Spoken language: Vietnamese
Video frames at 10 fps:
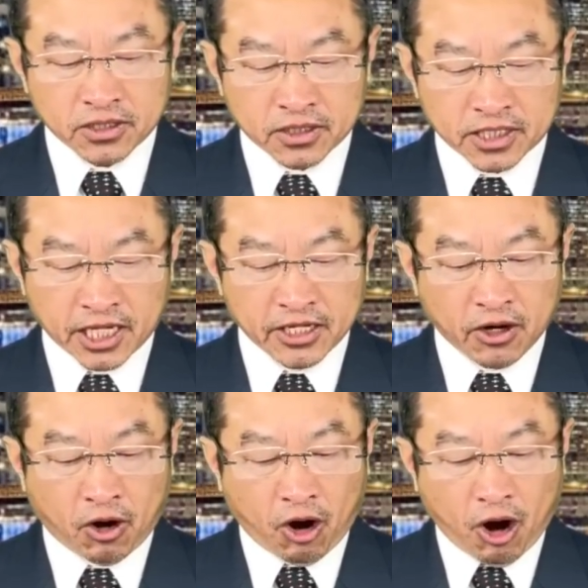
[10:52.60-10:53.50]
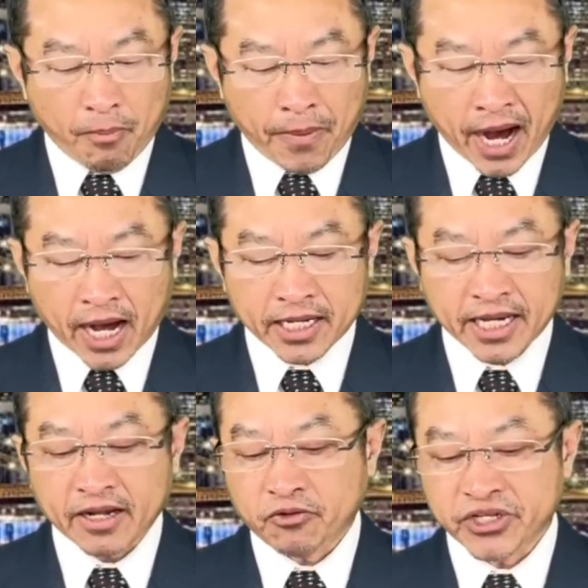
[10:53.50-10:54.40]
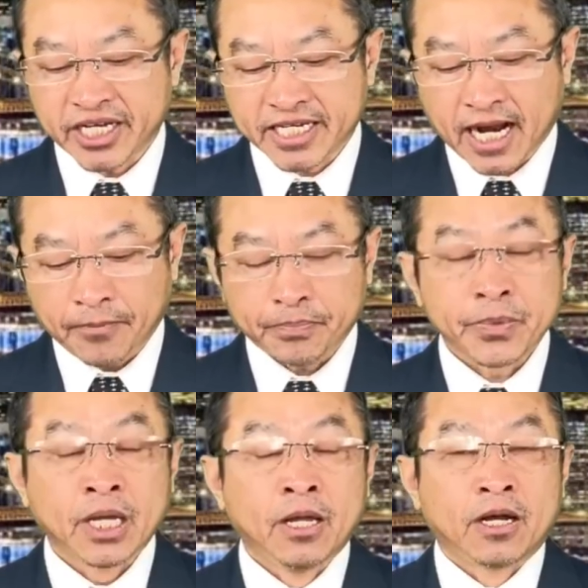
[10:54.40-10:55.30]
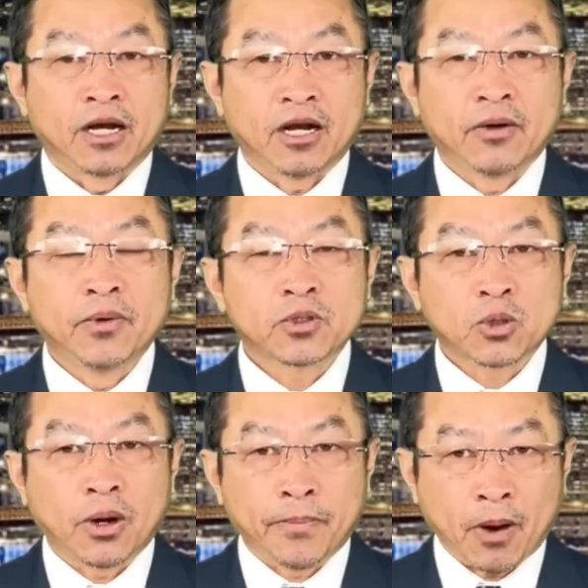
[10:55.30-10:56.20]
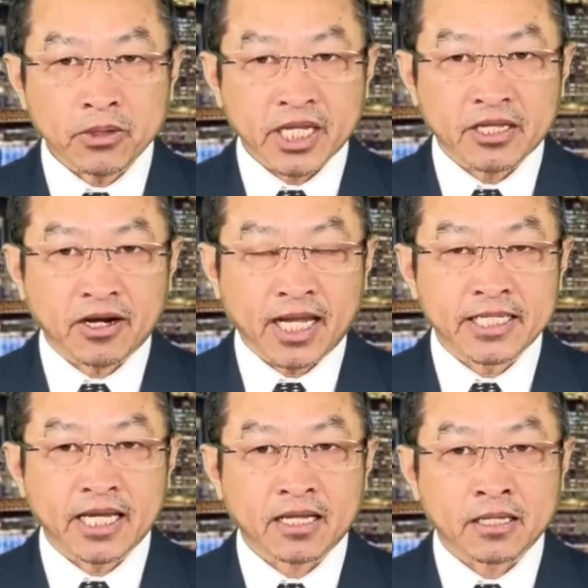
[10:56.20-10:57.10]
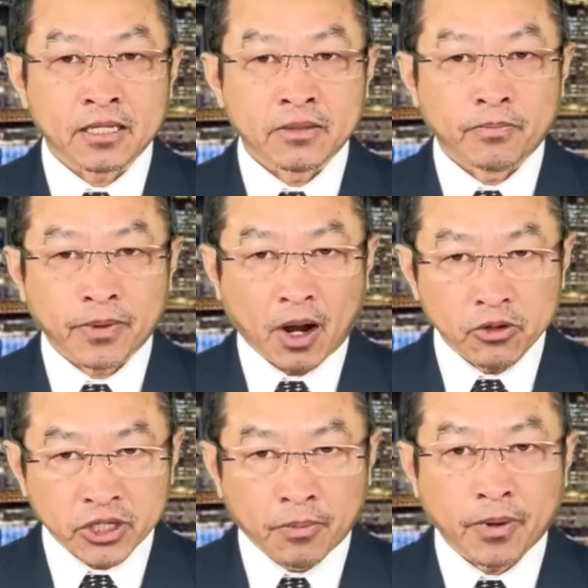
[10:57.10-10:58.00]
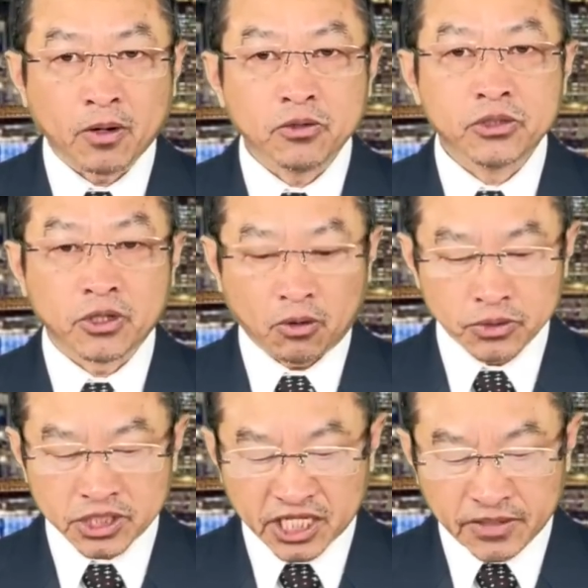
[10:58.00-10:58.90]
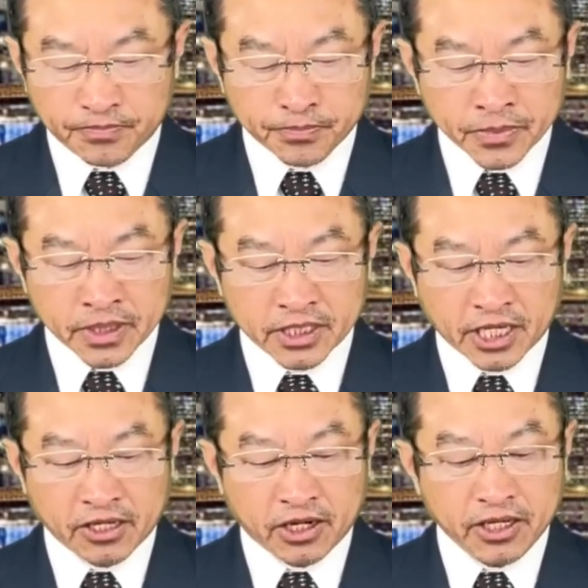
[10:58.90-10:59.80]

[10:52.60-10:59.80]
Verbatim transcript: chỉ cho óp phá nên cổ xa trá là lồng mù tua bông tới chiều là xia bao cho bao luôn rồng gì chỉ cho ít